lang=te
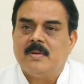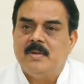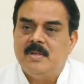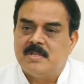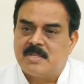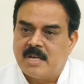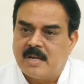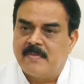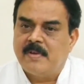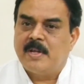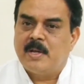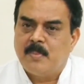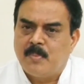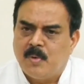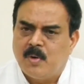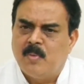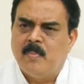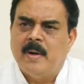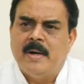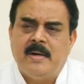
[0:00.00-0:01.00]
ఈ సర్వే
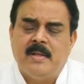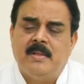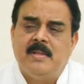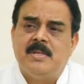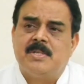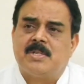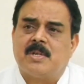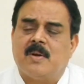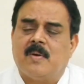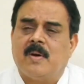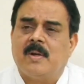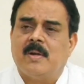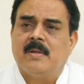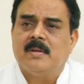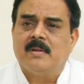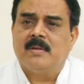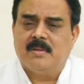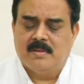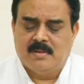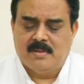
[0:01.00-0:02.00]
రిపోర్ట్ బయటికి తీసుకురావాలి
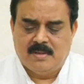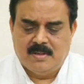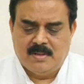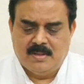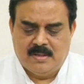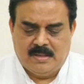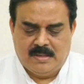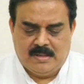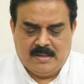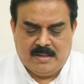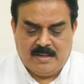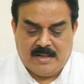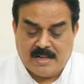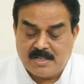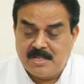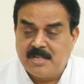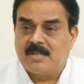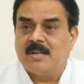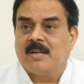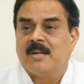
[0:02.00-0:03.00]

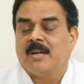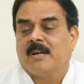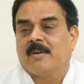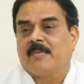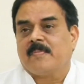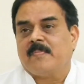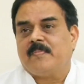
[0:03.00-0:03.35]
ఖచ్చితంగా